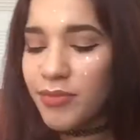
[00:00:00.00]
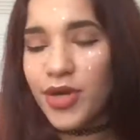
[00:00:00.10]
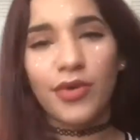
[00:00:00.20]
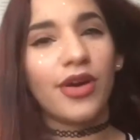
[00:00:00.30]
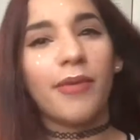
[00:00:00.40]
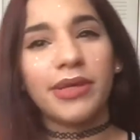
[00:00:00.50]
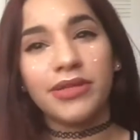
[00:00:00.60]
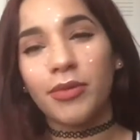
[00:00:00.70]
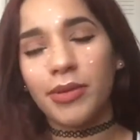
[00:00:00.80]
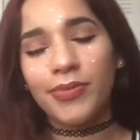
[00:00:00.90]
Pero bueno, a mí
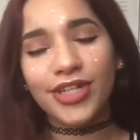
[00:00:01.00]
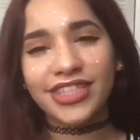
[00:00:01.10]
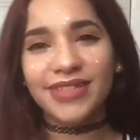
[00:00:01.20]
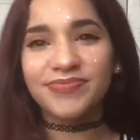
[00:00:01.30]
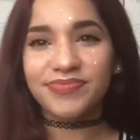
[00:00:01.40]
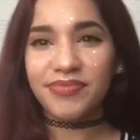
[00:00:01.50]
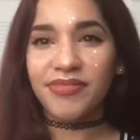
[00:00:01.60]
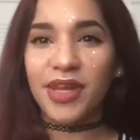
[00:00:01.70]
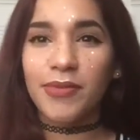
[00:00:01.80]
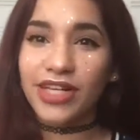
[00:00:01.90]
no me importa
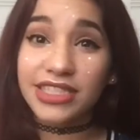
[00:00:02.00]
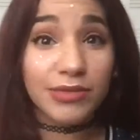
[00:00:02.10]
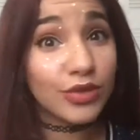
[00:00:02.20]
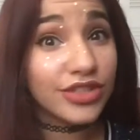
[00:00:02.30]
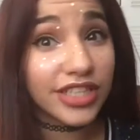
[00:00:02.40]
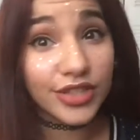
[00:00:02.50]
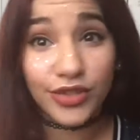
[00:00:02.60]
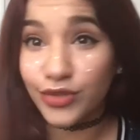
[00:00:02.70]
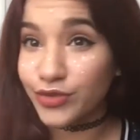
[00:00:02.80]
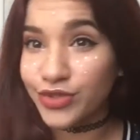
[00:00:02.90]
porque si me gusta
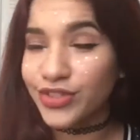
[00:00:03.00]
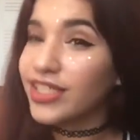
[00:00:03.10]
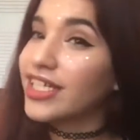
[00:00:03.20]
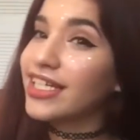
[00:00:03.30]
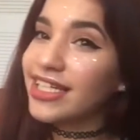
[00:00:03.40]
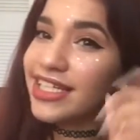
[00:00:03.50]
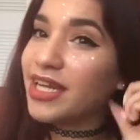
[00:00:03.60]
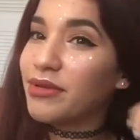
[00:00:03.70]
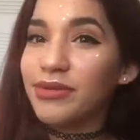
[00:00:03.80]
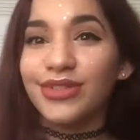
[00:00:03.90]
yo lo uso y
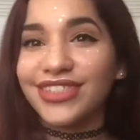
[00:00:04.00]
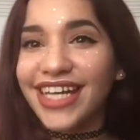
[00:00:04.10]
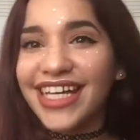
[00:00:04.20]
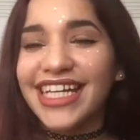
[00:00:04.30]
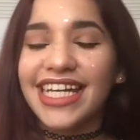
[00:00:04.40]
a mí me gusta.